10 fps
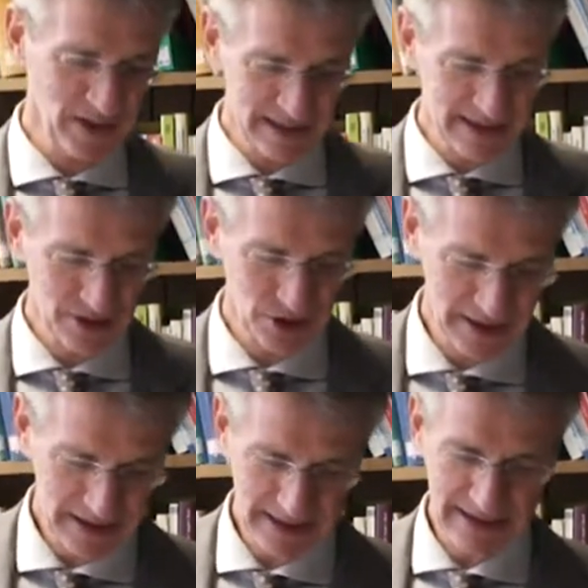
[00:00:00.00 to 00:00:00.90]
Der erste
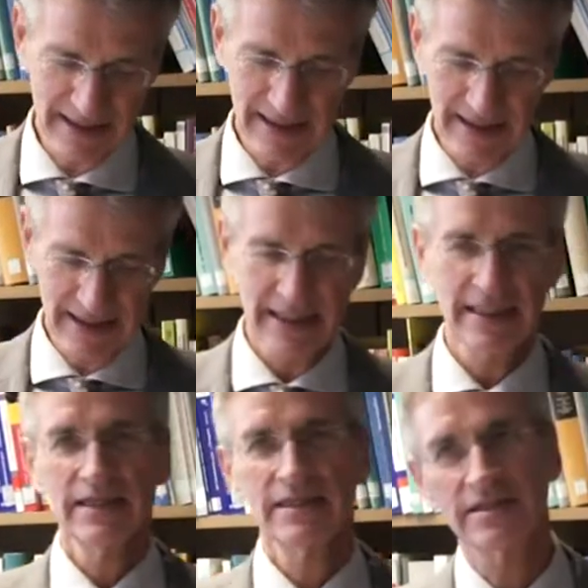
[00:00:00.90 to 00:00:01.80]
Schritt ist der,
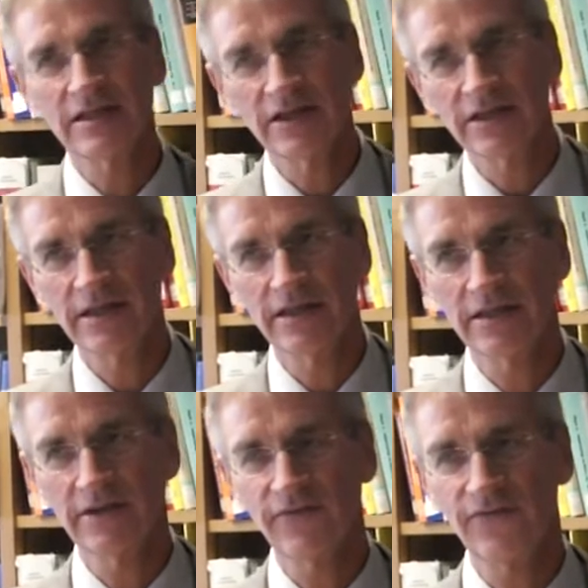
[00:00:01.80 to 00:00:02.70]
dass ich
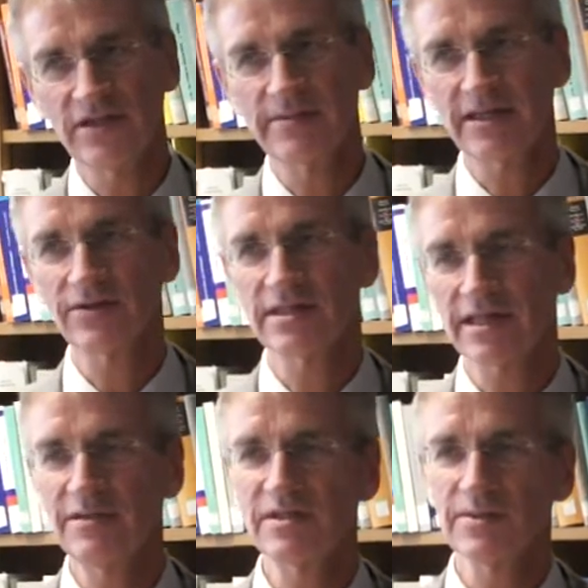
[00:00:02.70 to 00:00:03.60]
äh, von
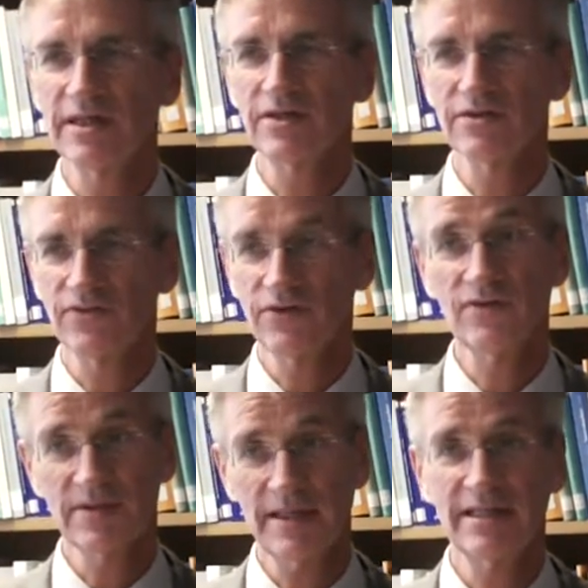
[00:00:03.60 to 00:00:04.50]
2003 bis
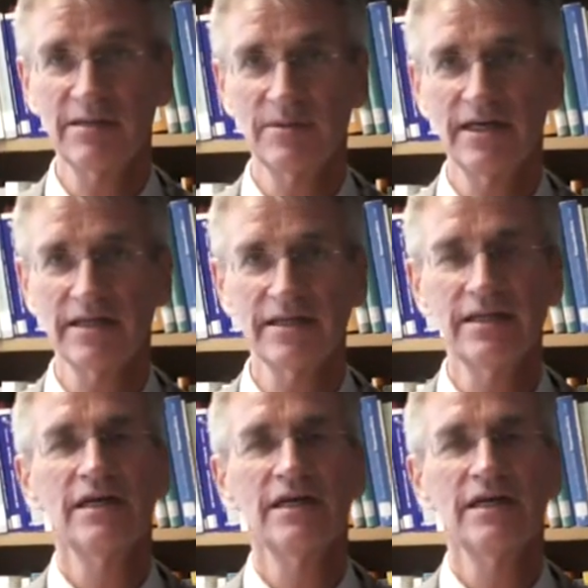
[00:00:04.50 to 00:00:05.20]
2005 zweieinhalb Jahre